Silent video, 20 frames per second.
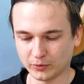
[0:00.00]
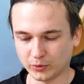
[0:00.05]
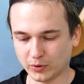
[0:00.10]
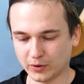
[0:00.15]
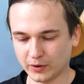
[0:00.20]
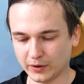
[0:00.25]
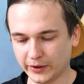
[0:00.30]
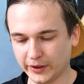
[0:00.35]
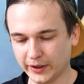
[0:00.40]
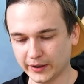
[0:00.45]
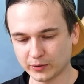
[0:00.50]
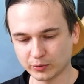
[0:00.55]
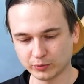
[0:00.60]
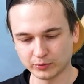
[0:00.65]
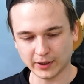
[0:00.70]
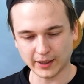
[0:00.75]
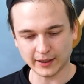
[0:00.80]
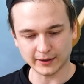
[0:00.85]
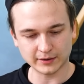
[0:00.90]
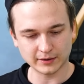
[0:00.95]
О, это у
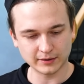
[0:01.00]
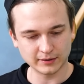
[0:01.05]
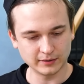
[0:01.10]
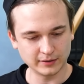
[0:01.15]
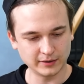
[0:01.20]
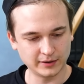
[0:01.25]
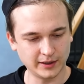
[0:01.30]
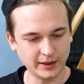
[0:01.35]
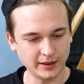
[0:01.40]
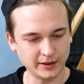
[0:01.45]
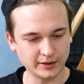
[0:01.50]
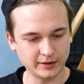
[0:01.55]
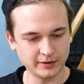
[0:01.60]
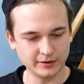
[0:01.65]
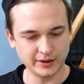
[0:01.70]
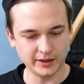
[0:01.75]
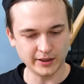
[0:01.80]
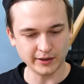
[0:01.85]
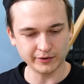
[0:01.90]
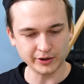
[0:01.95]
нас здесь
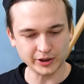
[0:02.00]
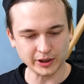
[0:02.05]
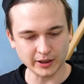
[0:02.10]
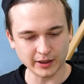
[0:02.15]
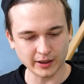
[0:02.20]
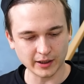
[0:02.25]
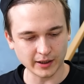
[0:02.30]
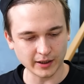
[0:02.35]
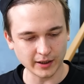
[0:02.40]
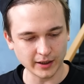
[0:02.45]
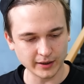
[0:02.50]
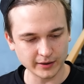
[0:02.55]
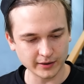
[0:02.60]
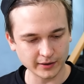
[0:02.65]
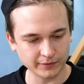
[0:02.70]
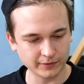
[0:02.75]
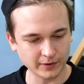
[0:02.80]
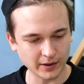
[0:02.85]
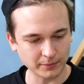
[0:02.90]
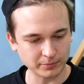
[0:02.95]
девочка
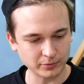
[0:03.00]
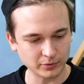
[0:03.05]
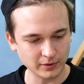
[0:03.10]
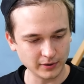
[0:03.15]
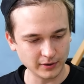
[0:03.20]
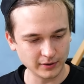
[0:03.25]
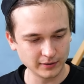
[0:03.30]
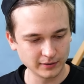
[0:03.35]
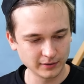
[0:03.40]
какая-то в капсуле.